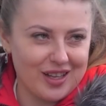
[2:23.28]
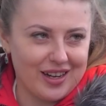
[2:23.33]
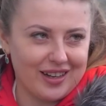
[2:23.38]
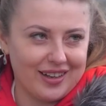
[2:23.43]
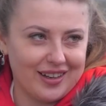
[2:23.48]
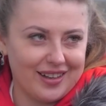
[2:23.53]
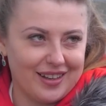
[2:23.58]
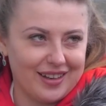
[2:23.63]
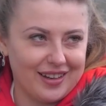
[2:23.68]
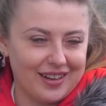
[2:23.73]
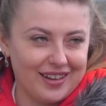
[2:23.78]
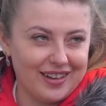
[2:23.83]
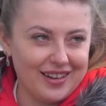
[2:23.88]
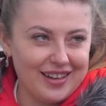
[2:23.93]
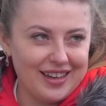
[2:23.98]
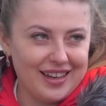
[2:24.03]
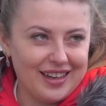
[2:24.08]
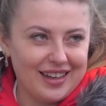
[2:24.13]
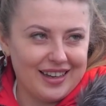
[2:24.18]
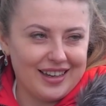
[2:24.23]
na religię.
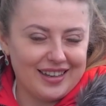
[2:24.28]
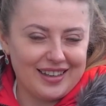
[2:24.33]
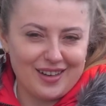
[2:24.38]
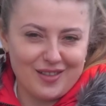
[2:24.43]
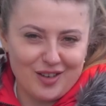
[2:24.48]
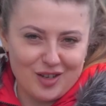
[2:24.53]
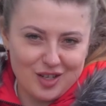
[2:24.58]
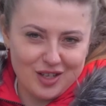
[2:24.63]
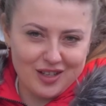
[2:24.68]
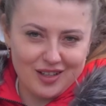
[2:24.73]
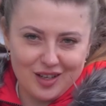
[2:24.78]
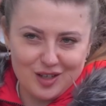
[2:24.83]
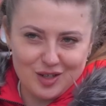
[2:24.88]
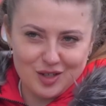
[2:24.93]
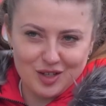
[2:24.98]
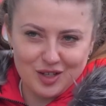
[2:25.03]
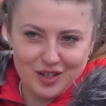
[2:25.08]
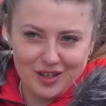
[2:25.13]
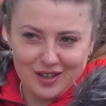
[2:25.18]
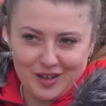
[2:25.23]
Ja wierzę
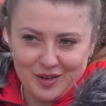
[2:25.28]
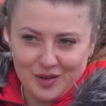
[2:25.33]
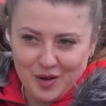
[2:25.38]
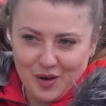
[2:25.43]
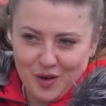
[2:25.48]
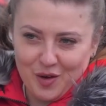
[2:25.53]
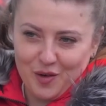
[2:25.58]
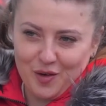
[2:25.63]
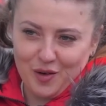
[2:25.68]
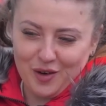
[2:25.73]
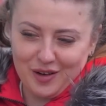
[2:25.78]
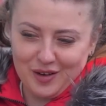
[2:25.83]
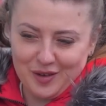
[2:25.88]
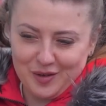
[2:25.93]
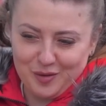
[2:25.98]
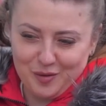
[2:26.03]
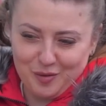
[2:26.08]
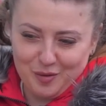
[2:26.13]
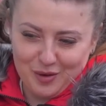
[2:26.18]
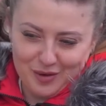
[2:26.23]
też e,
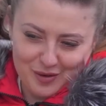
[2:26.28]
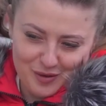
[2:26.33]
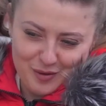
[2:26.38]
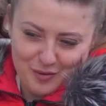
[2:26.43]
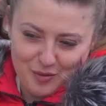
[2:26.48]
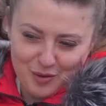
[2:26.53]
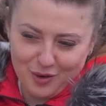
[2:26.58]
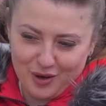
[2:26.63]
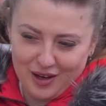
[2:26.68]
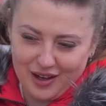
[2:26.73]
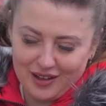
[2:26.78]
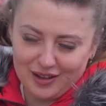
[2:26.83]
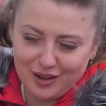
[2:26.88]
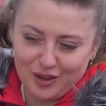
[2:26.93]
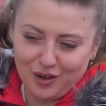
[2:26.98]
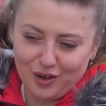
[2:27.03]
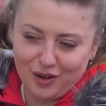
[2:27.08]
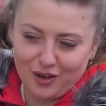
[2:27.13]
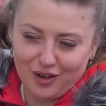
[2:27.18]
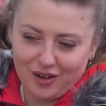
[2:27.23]
w Buga,
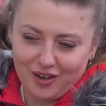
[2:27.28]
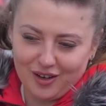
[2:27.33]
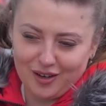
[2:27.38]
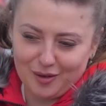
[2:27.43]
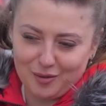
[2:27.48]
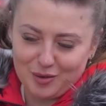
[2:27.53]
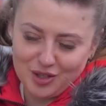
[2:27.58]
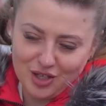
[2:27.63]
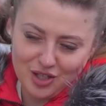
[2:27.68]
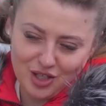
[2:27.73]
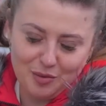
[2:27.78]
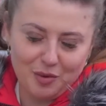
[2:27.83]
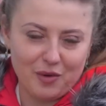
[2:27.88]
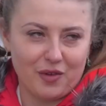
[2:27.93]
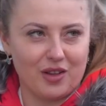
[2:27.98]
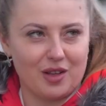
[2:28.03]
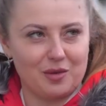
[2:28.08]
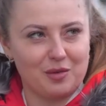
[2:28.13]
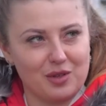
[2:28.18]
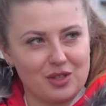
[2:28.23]
to myślę, że
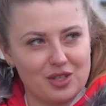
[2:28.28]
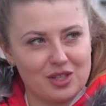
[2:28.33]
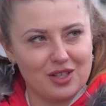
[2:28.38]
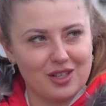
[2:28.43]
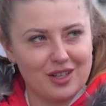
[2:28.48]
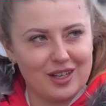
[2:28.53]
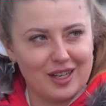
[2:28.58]
powinna być.